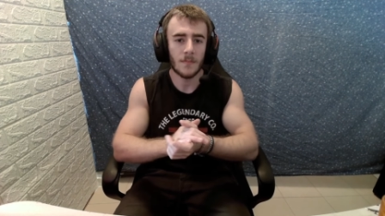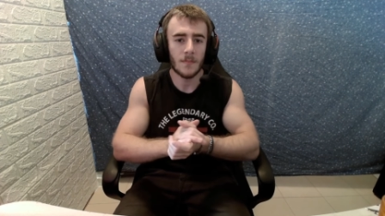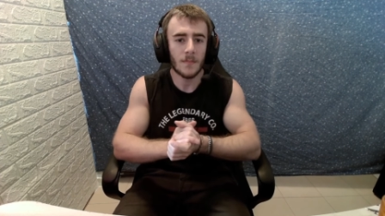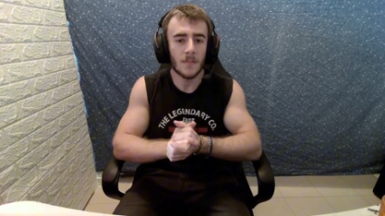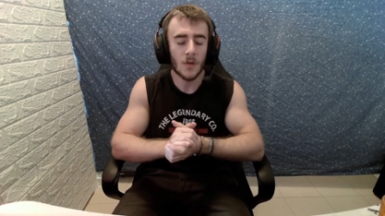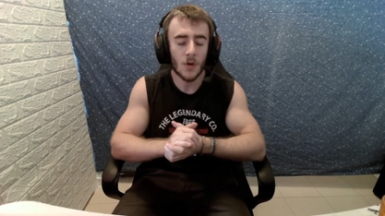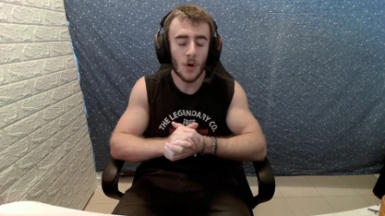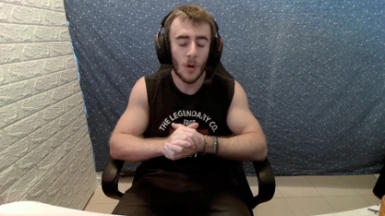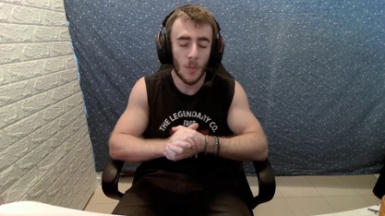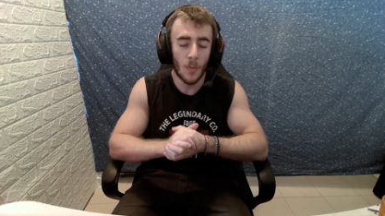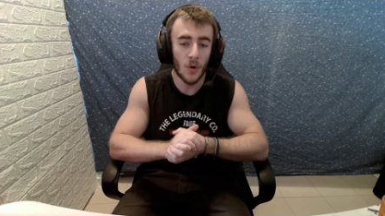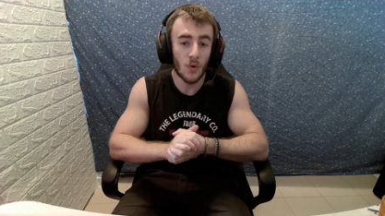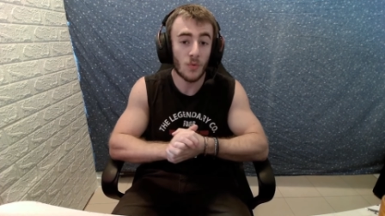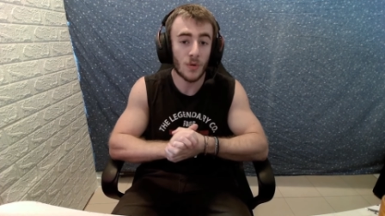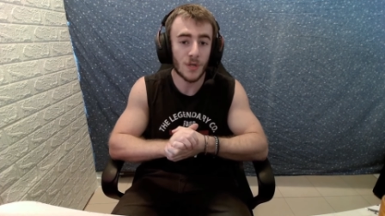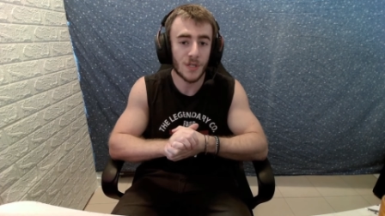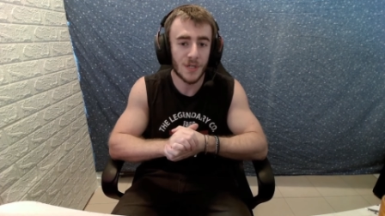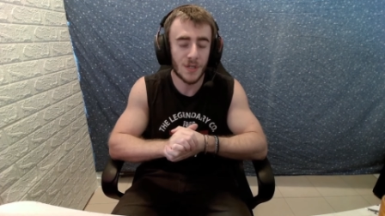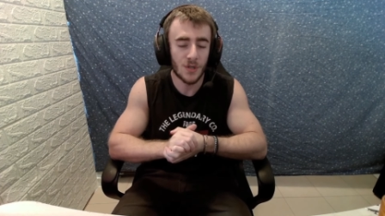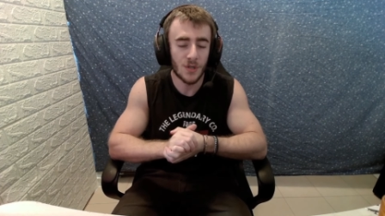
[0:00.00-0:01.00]

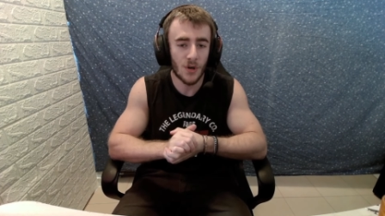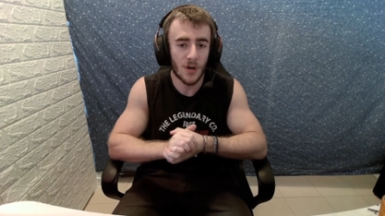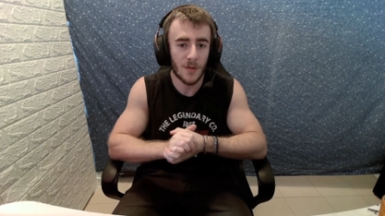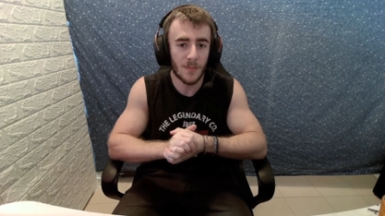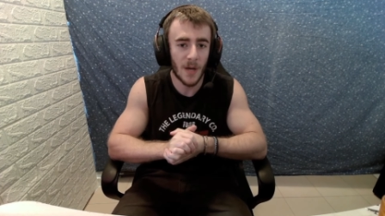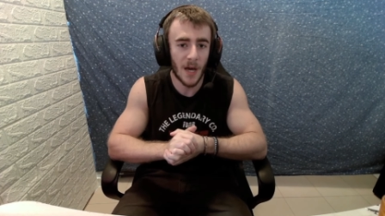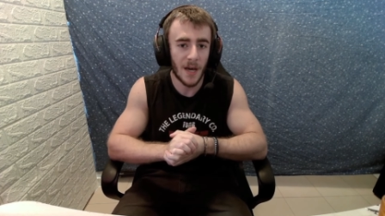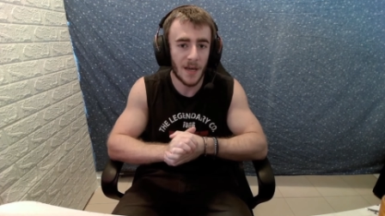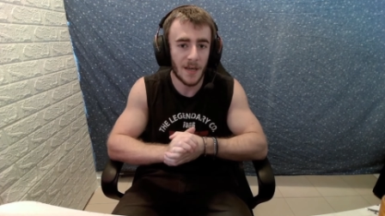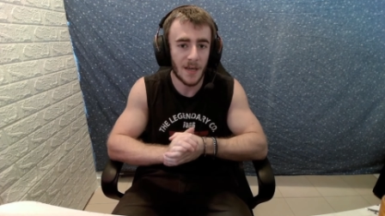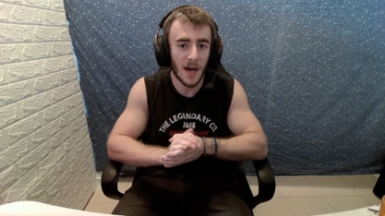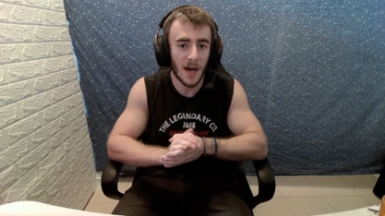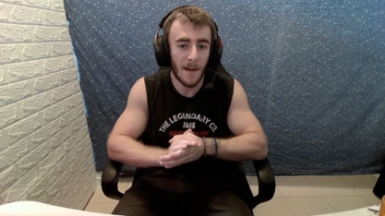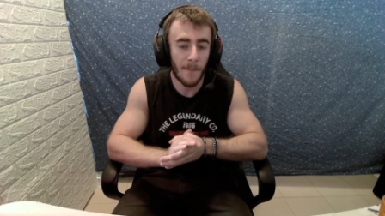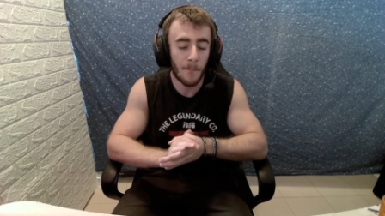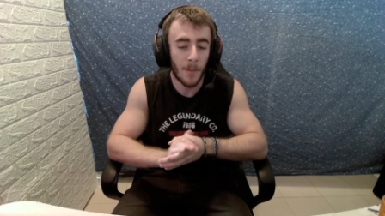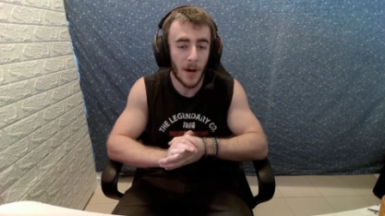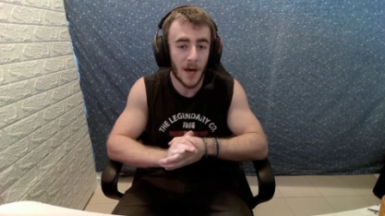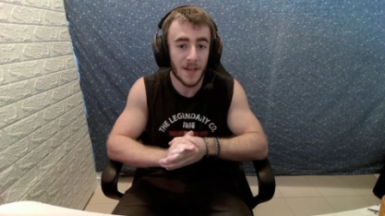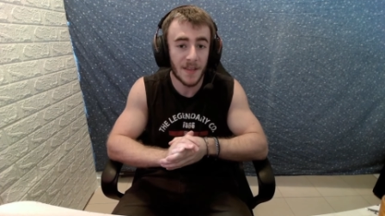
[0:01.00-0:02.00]
Comunque, signori miei, a
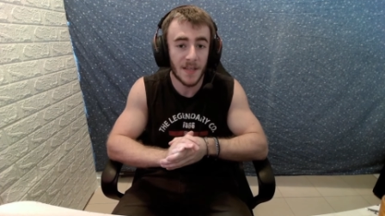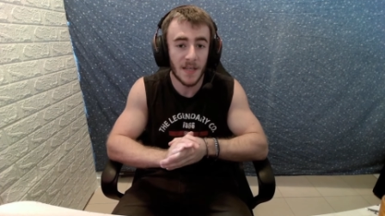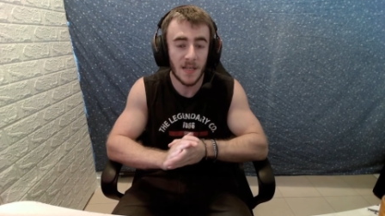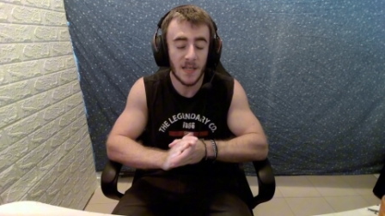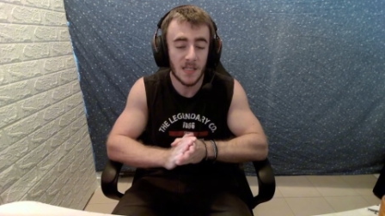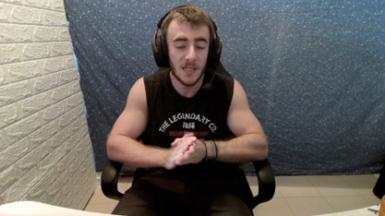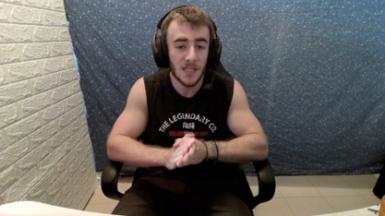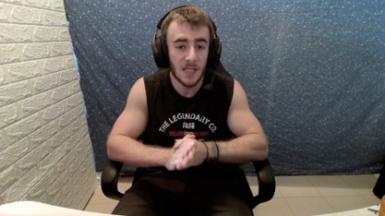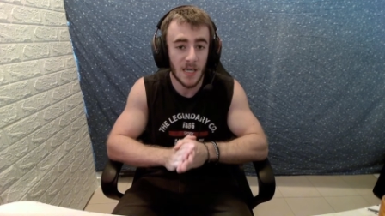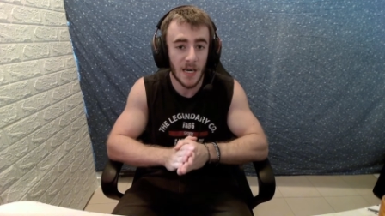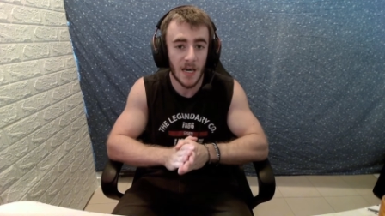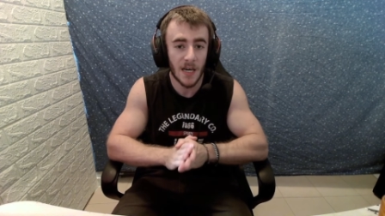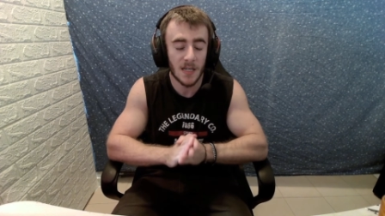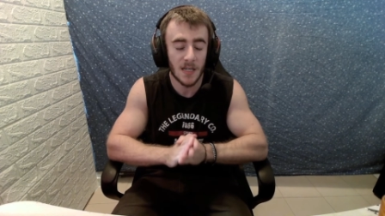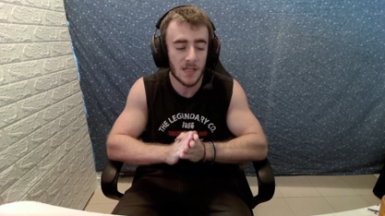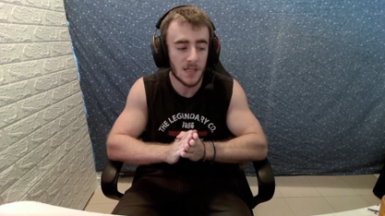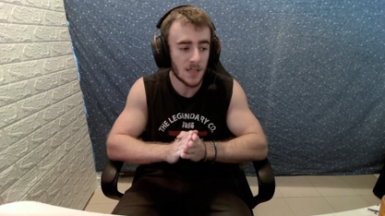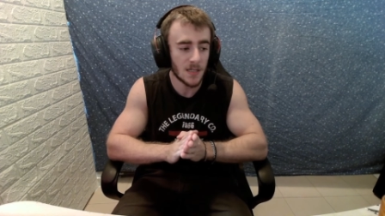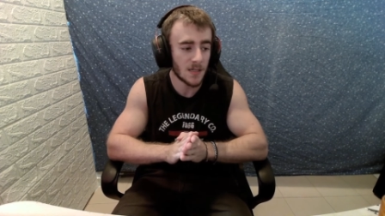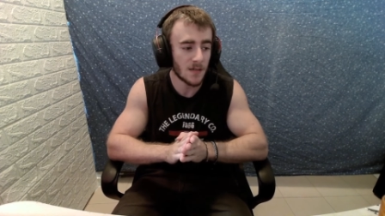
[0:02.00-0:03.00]
parte gli
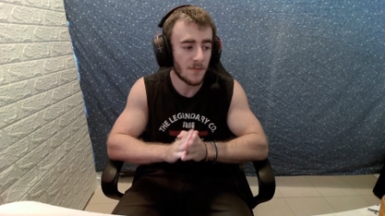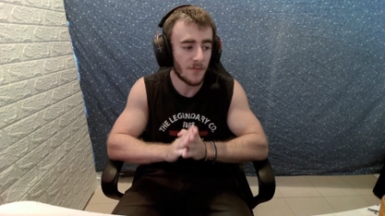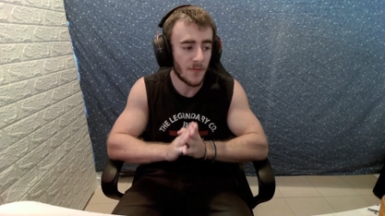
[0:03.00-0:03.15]
scherzi,